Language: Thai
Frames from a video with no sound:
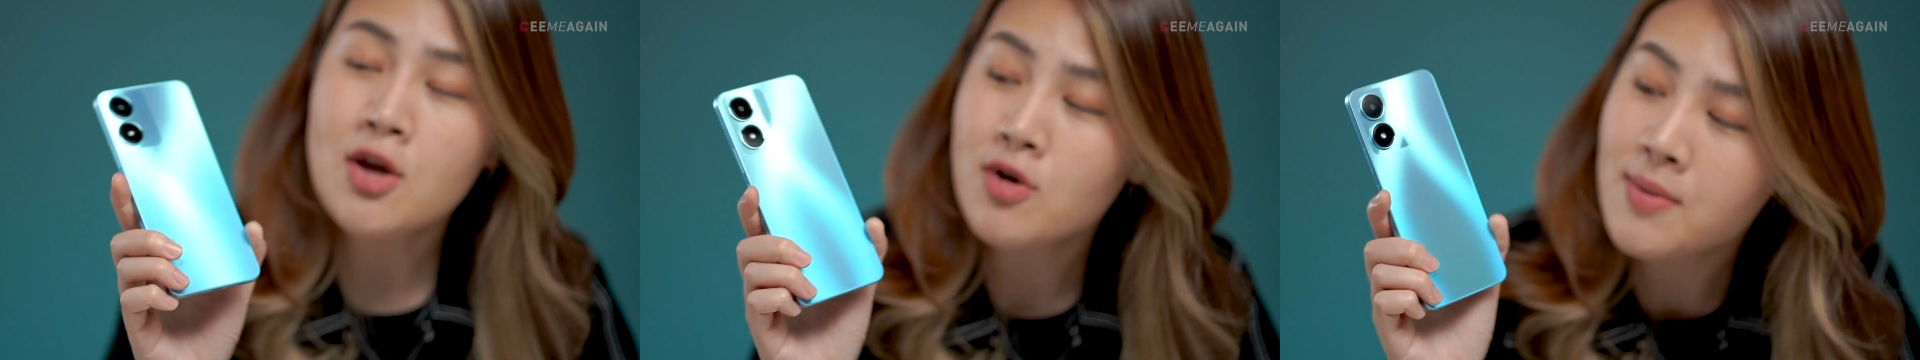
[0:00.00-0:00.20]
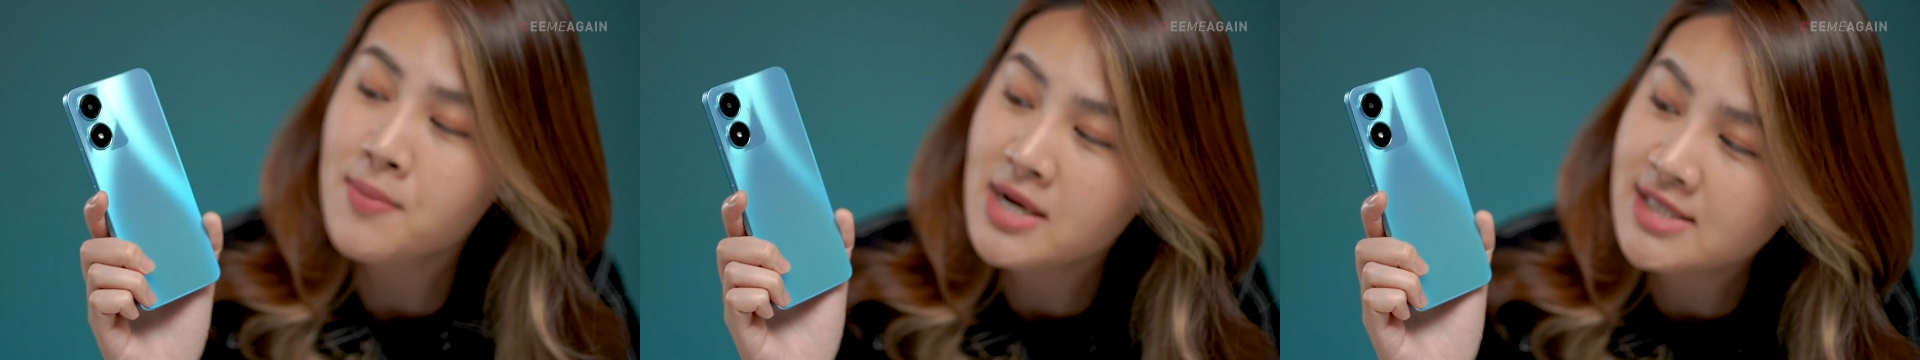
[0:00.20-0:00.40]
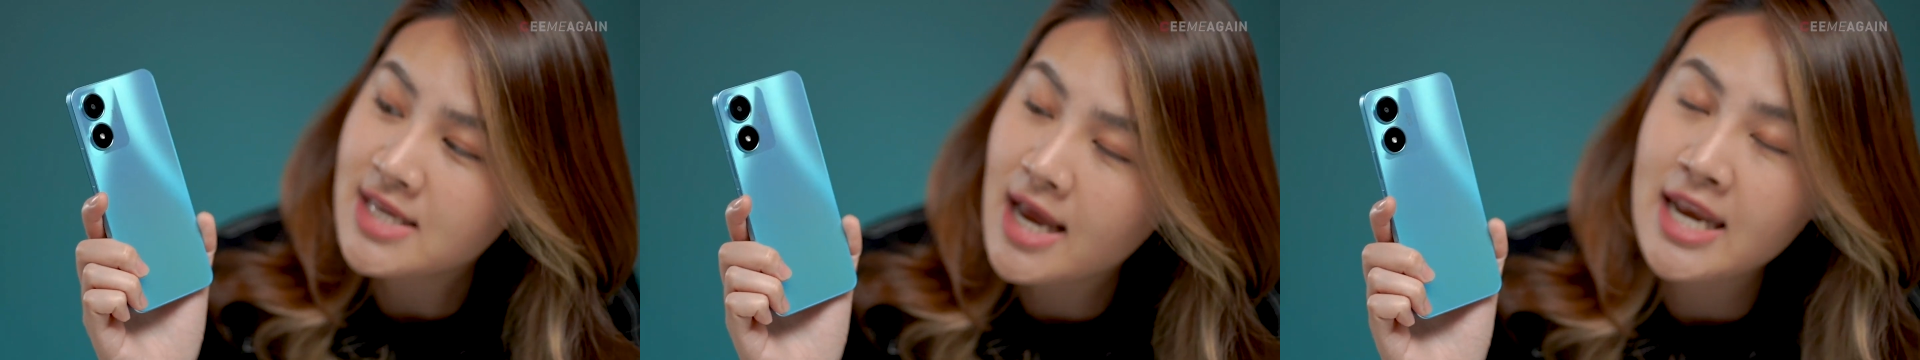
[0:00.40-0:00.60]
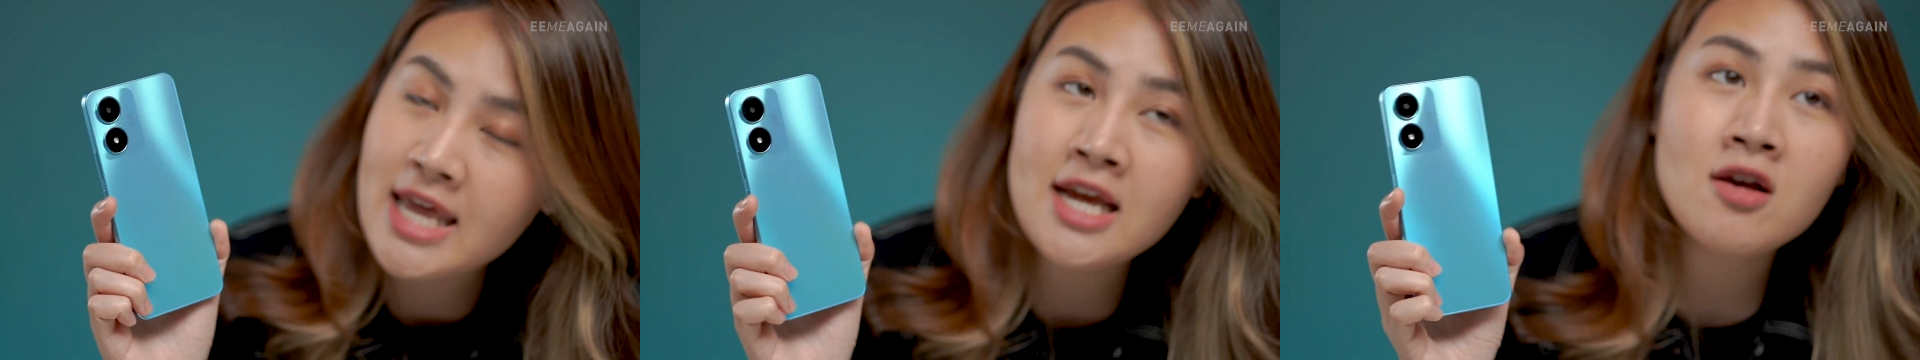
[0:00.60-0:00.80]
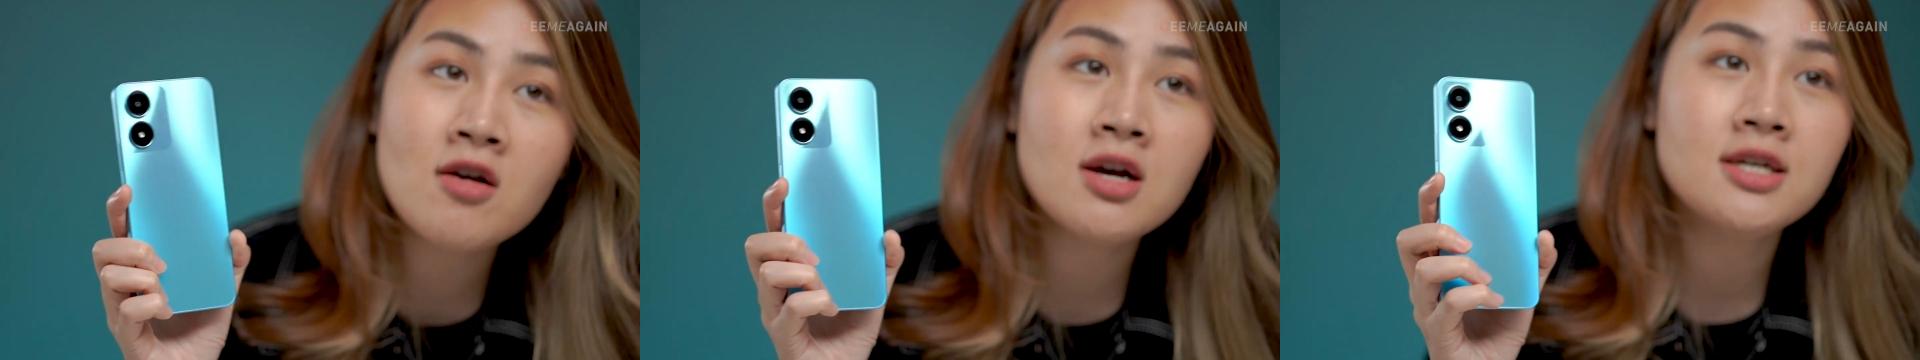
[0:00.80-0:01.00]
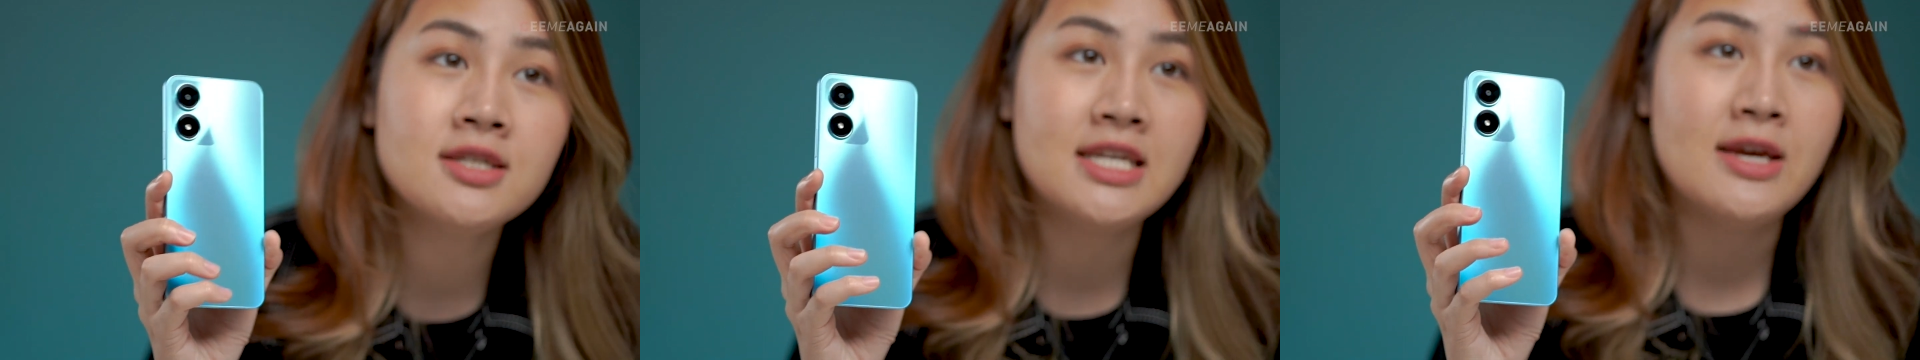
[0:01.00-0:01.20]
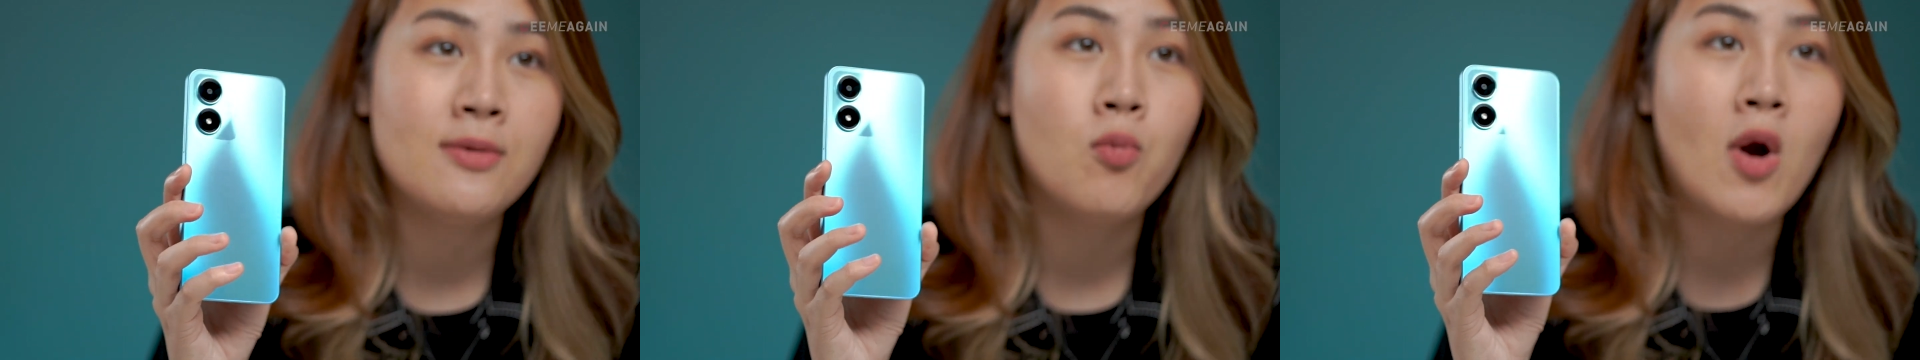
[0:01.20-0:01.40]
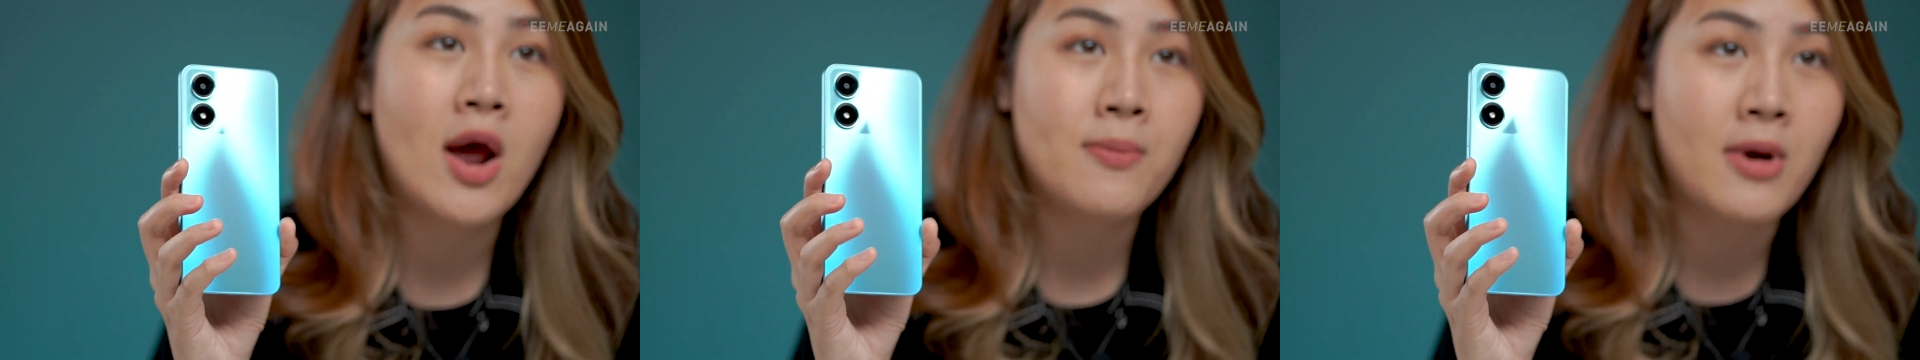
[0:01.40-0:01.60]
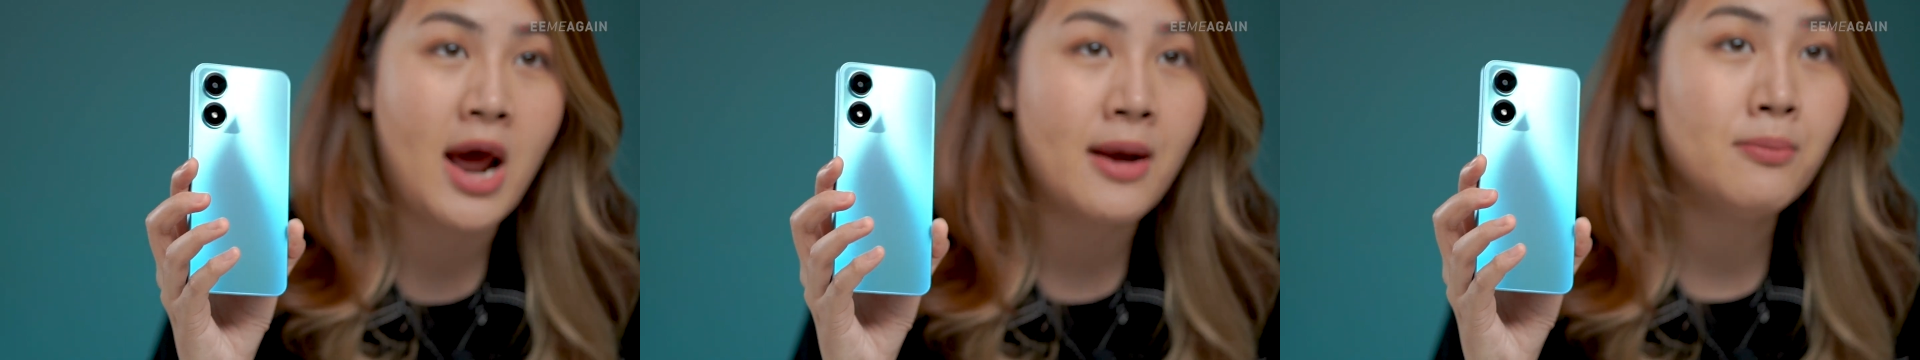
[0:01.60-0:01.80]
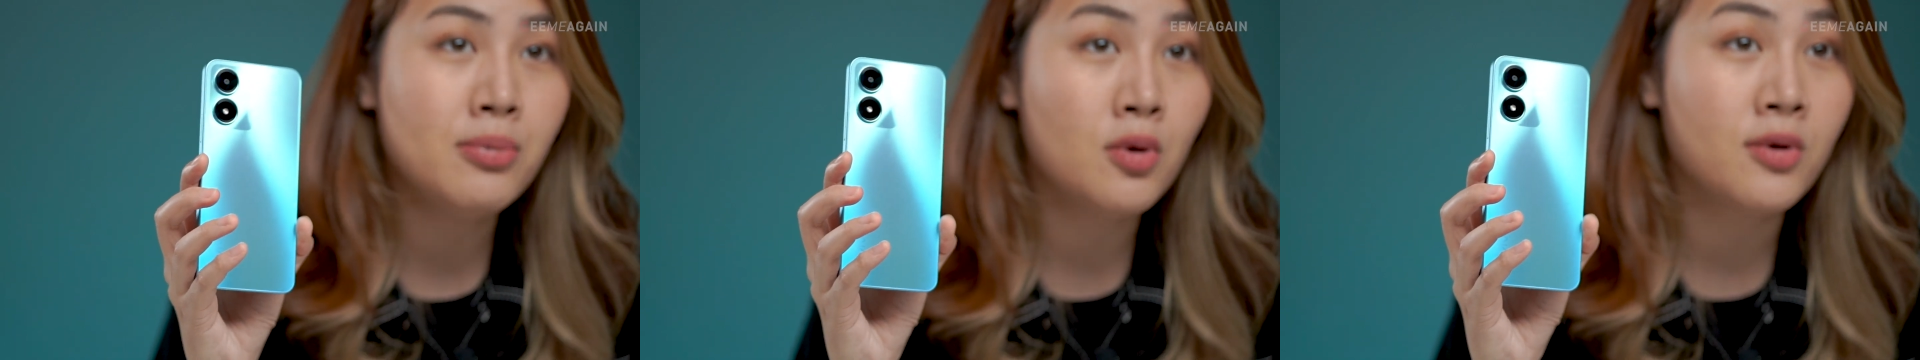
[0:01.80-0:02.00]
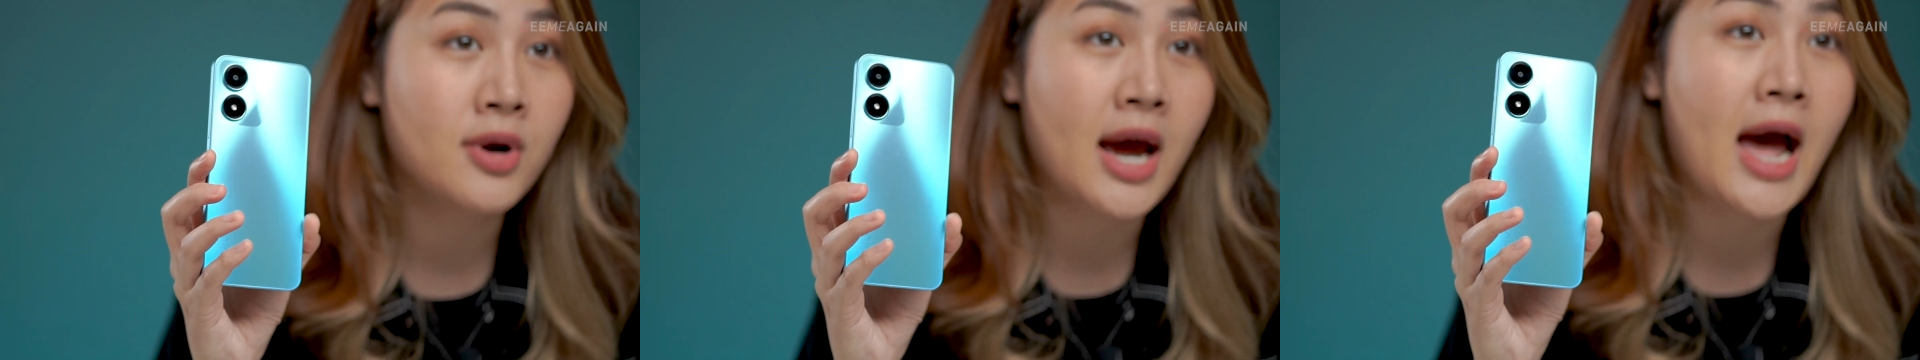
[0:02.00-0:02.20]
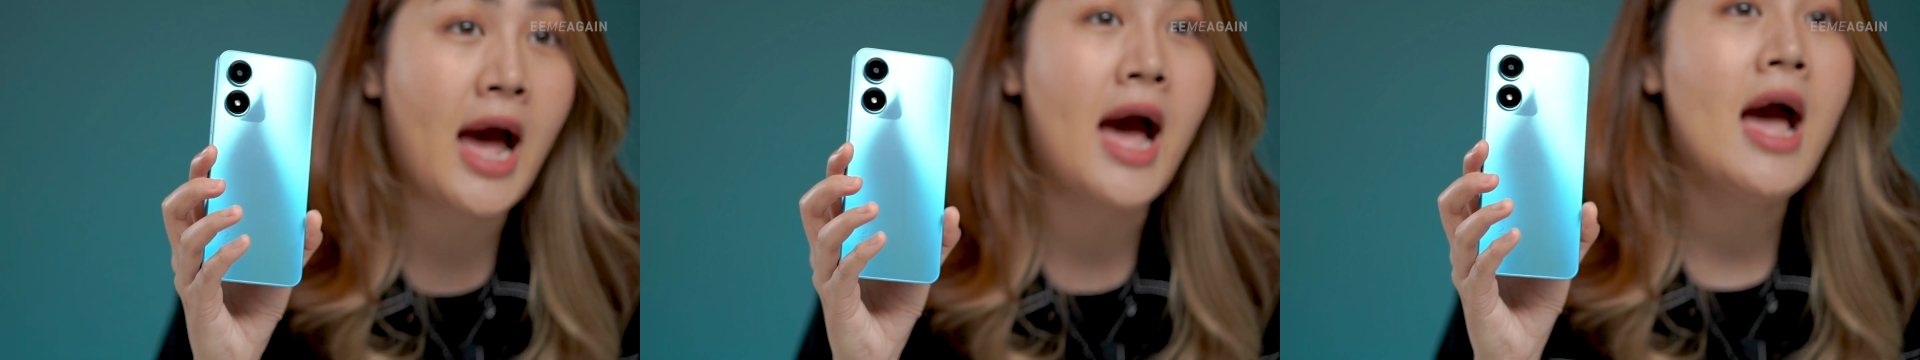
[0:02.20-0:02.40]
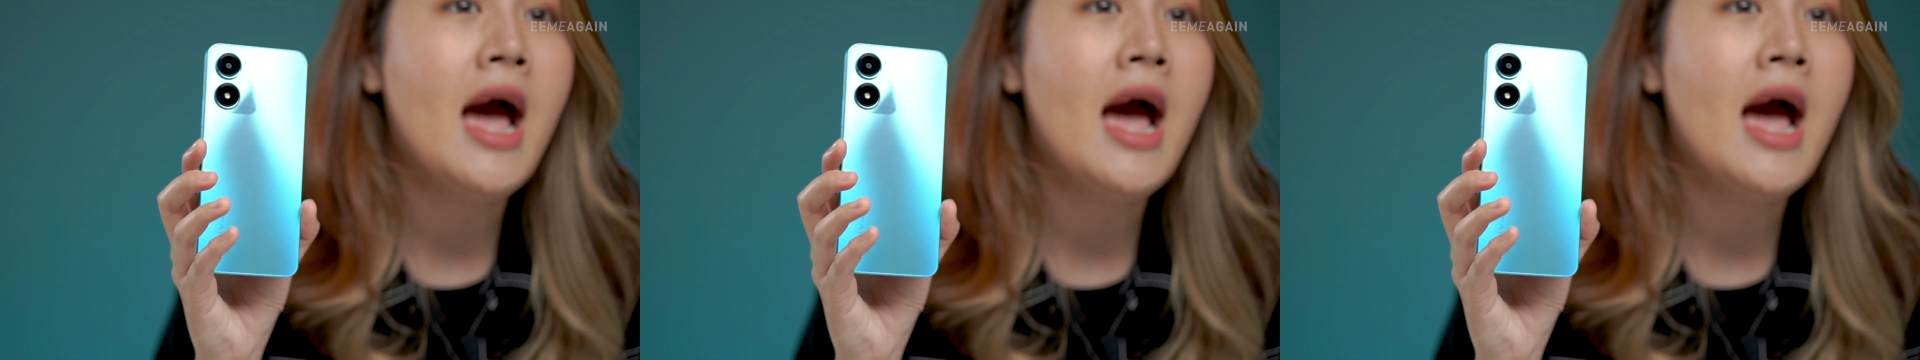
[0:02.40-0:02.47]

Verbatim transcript: ที่อยู่ในมือแจนี้ก็คือสี Vibrant Blue นะคะ